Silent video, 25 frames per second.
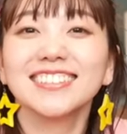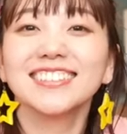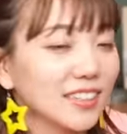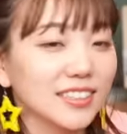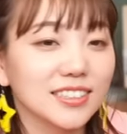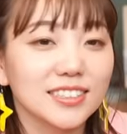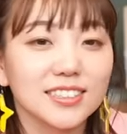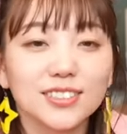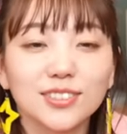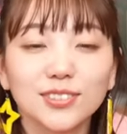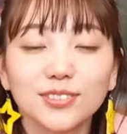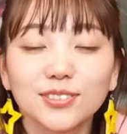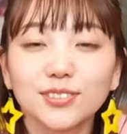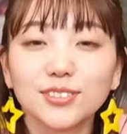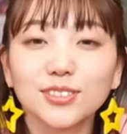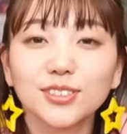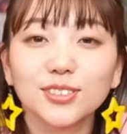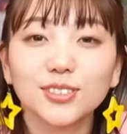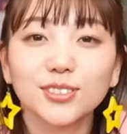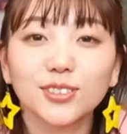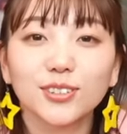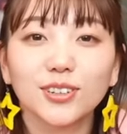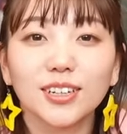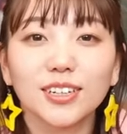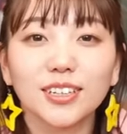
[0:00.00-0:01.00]
あ、ちょっと
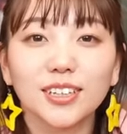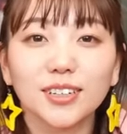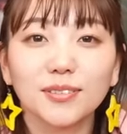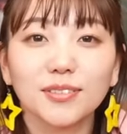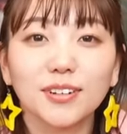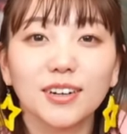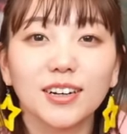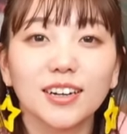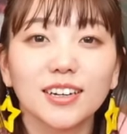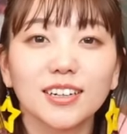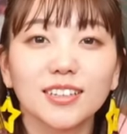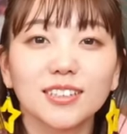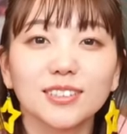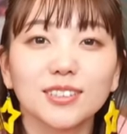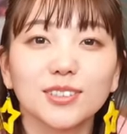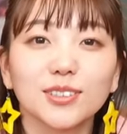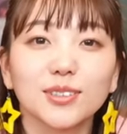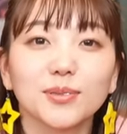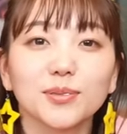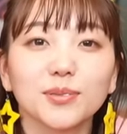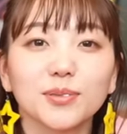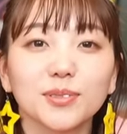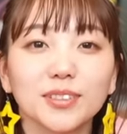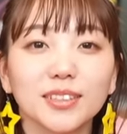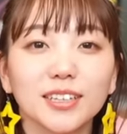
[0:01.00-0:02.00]
服とかでわかる
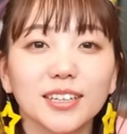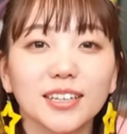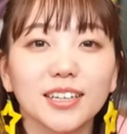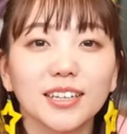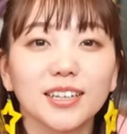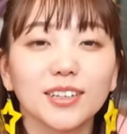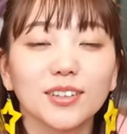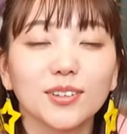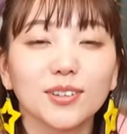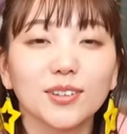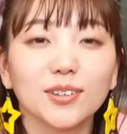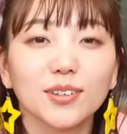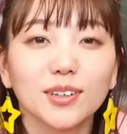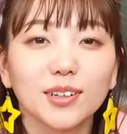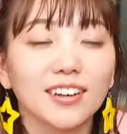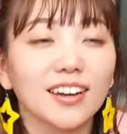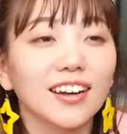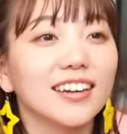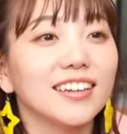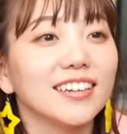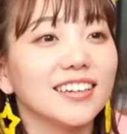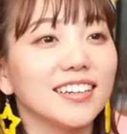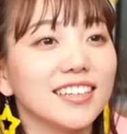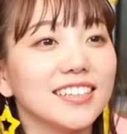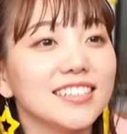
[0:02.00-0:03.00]
と思うんだけど。
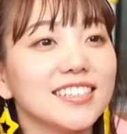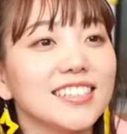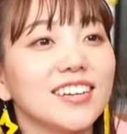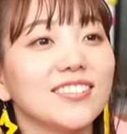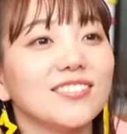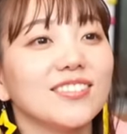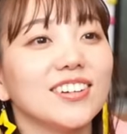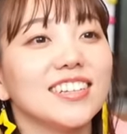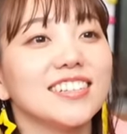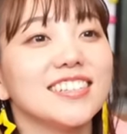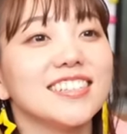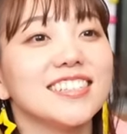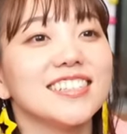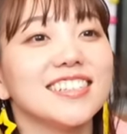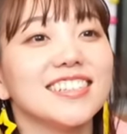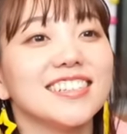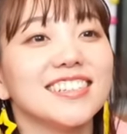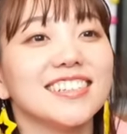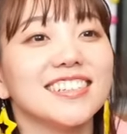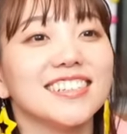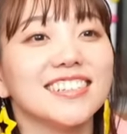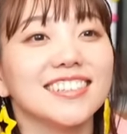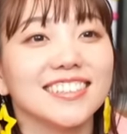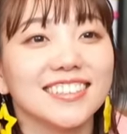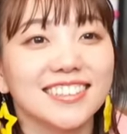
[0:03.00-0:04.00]
あ、いらっしゃいま
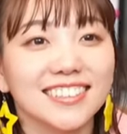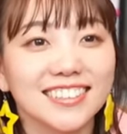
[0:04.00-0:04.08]
し。